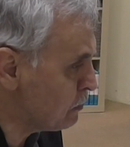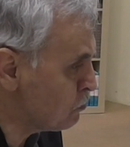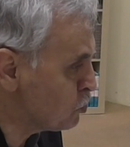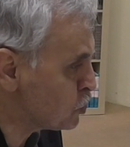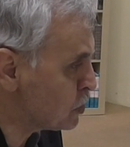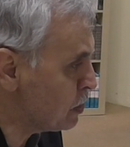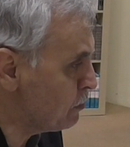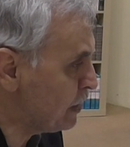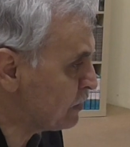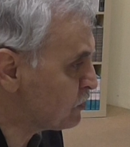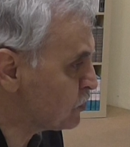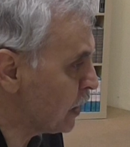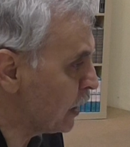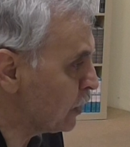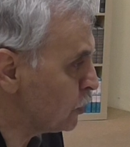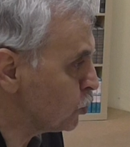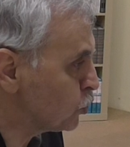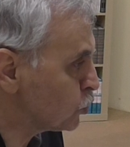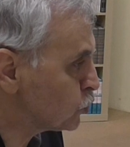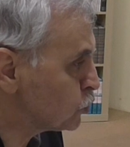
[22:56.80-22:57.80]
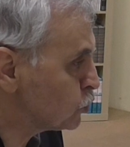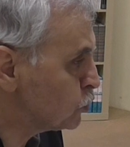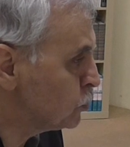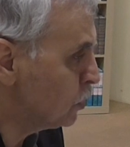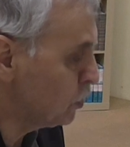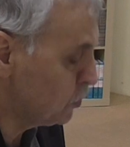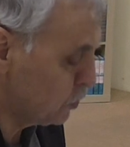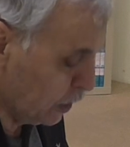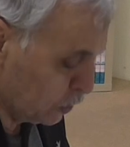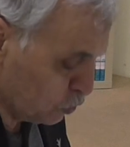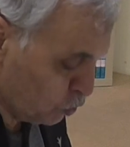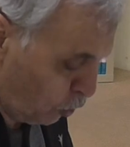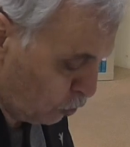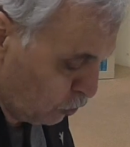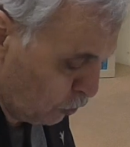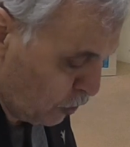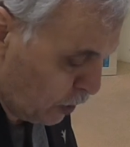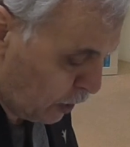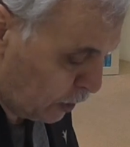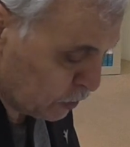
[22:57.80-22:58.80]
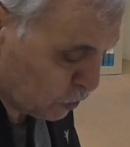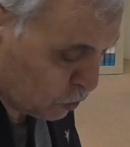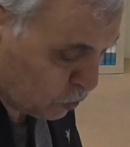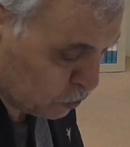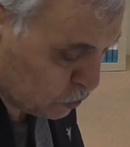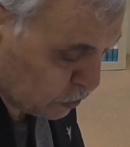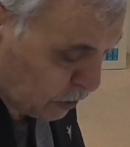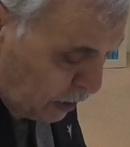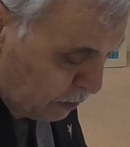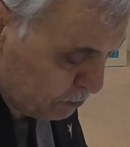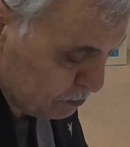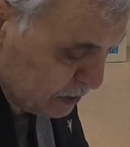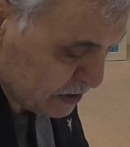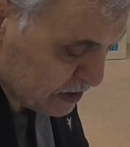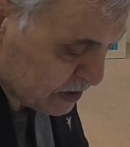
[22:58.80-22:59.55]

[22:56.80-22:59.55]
bir musibet geliyor. Ya dolu yağıyor ya